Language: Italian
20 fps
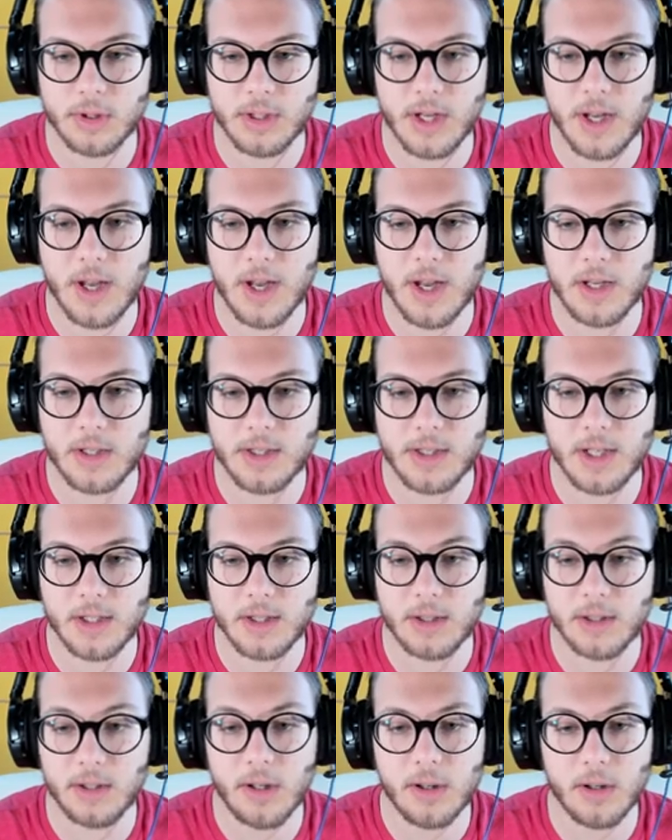6,
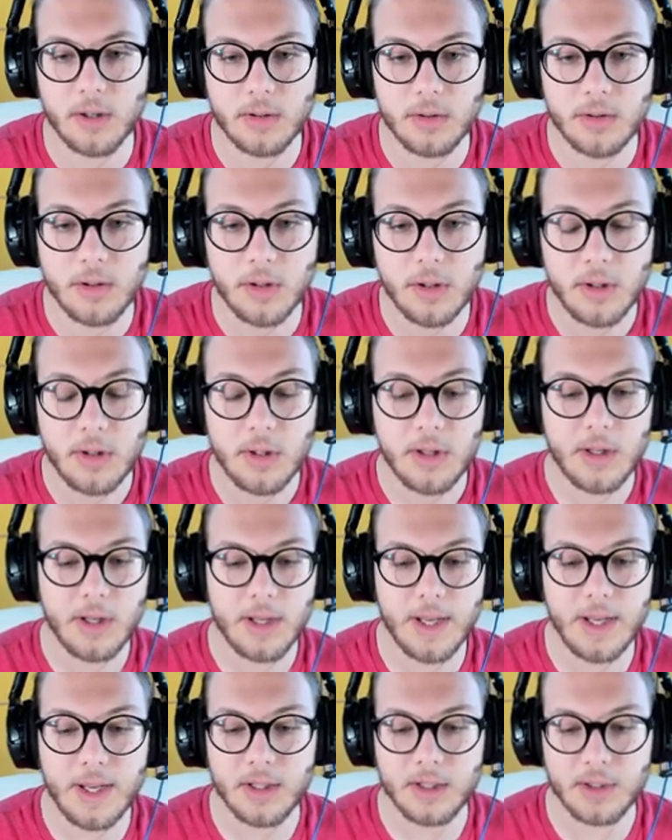7, 8
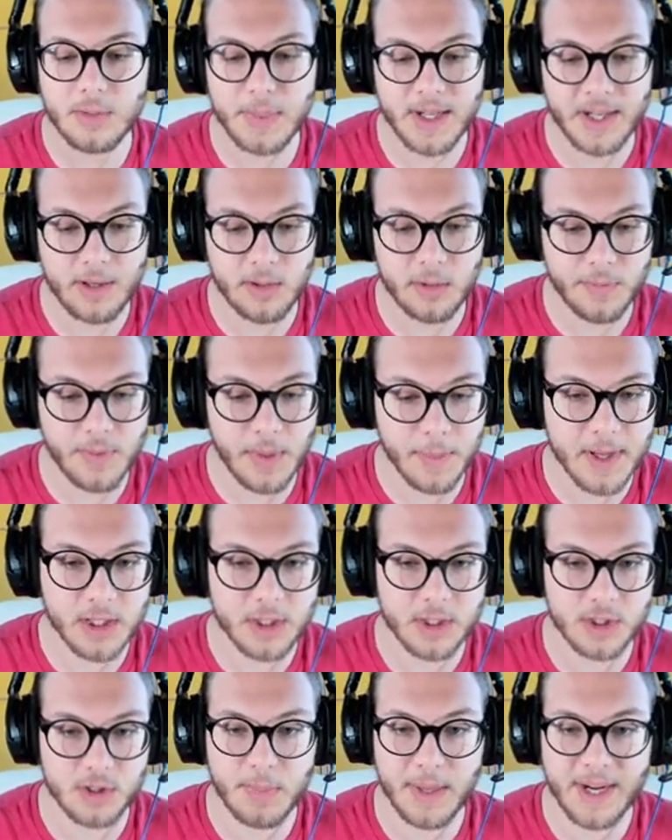e spac
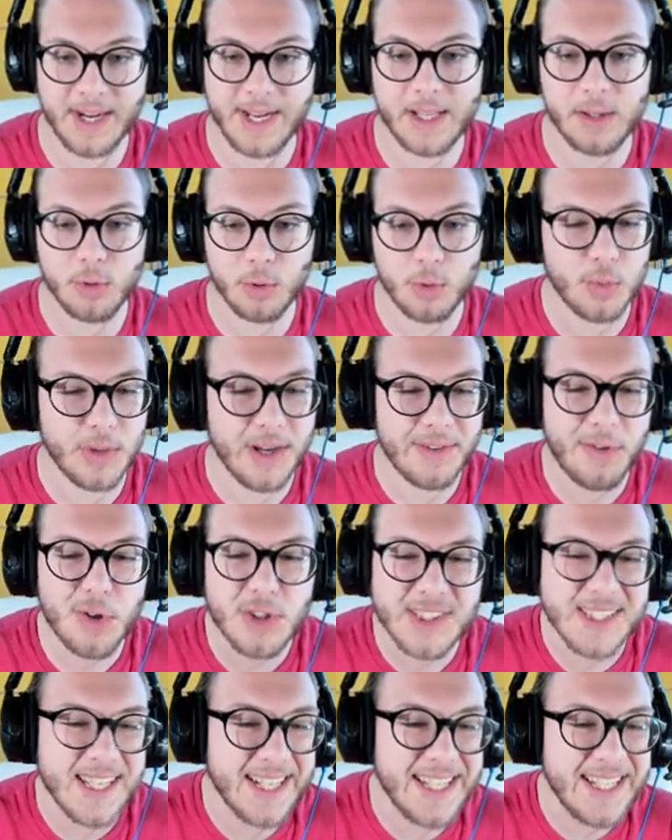ovviamente spaccando con una
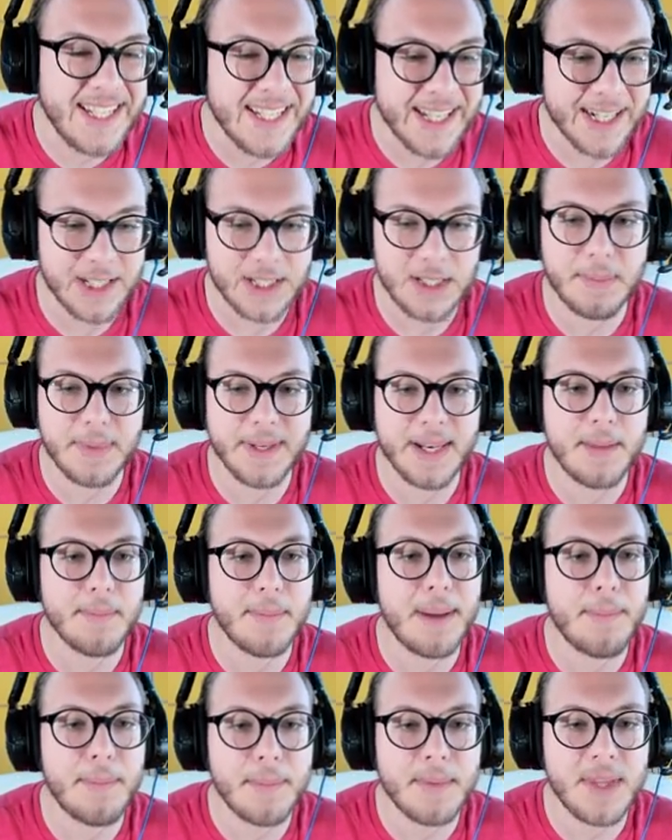forza incredibile,
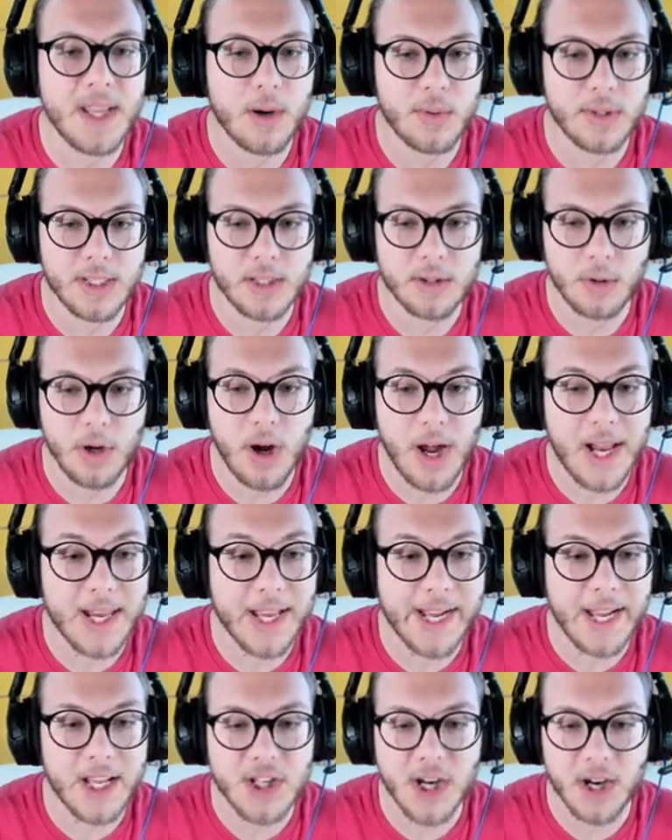mamma mia qua dentro. Ah, la
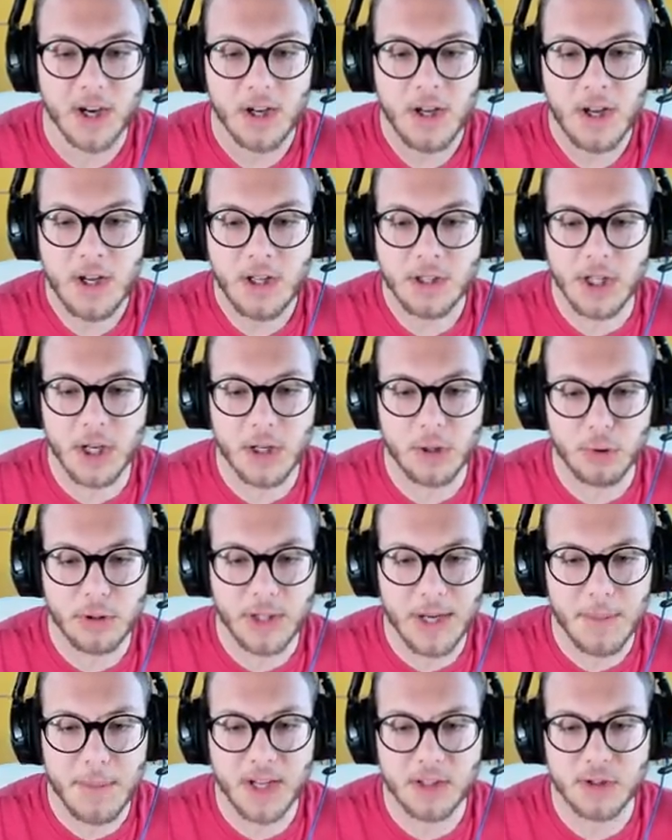caccia! Sì, tutta
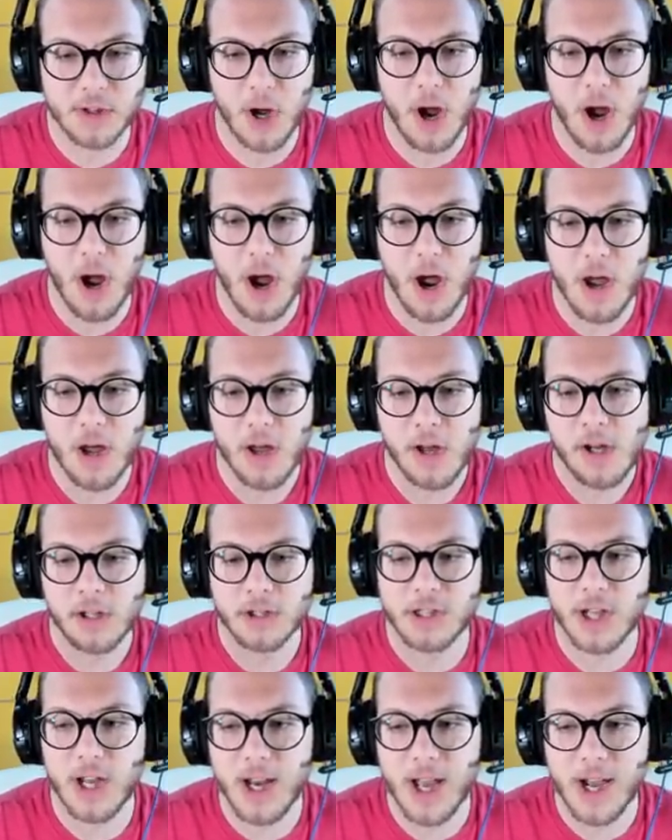la mia... Sì,
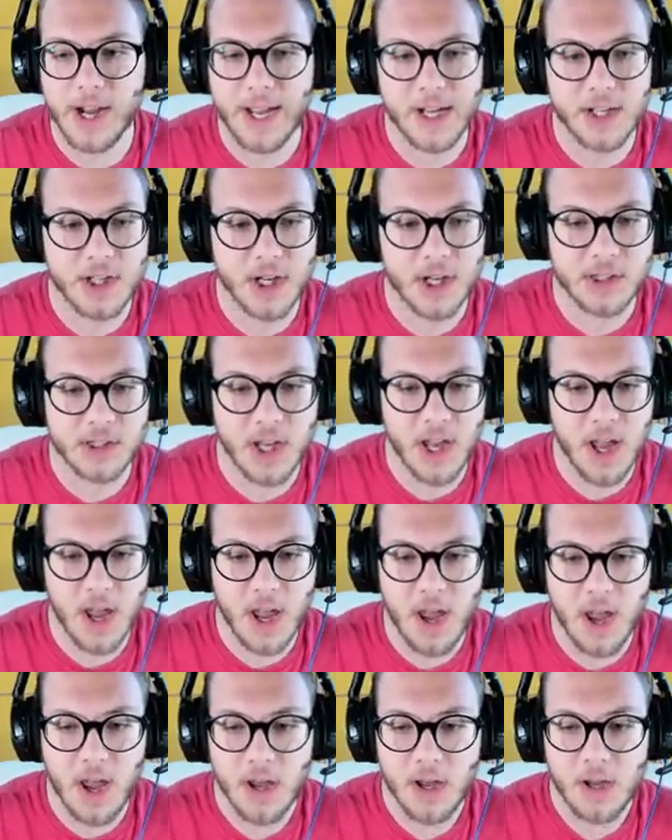sì, la caccia, sì,
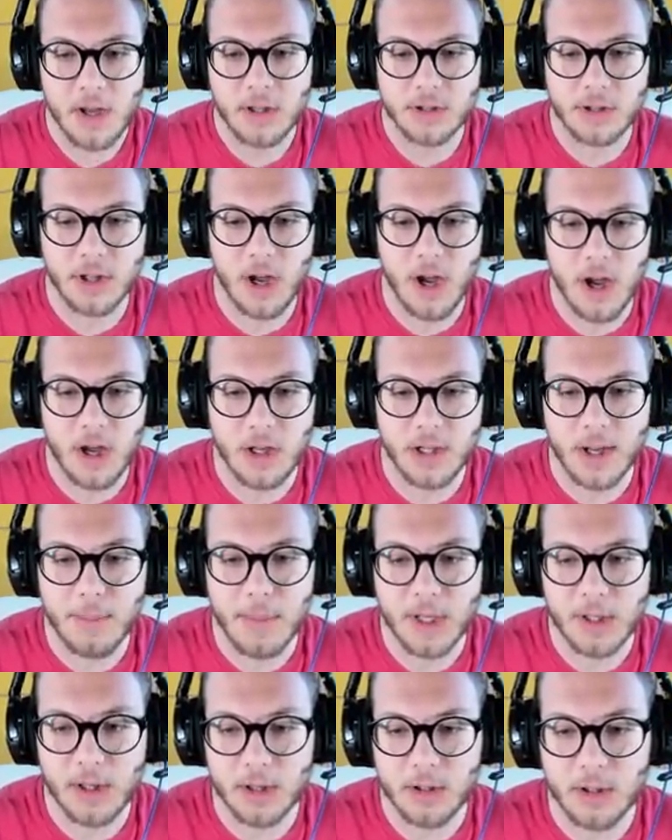sì,
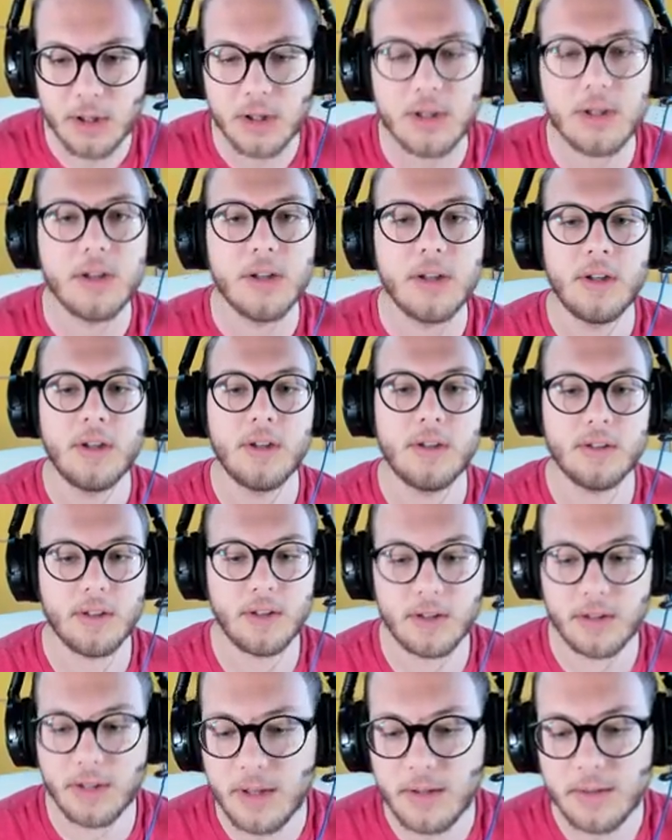dammi... Da, da, da.
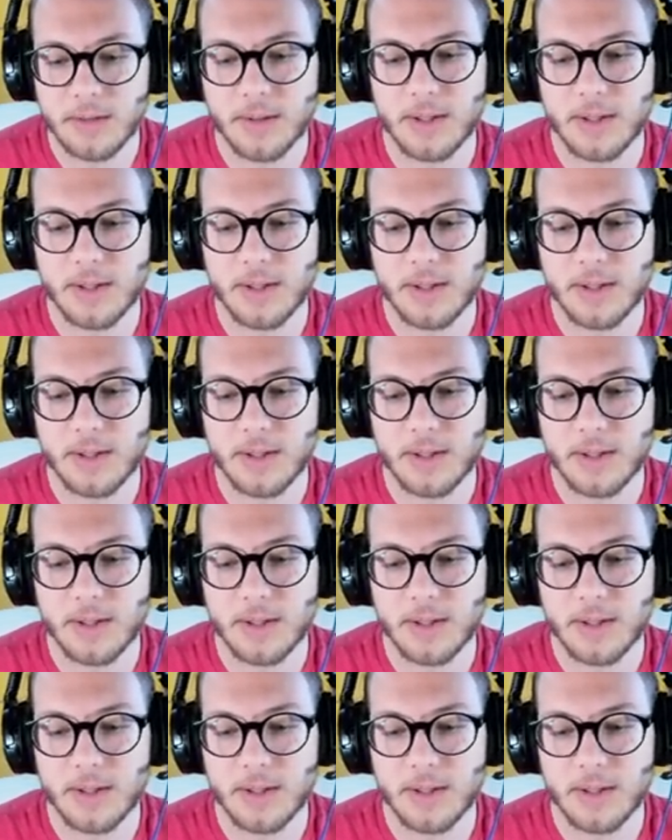Eh.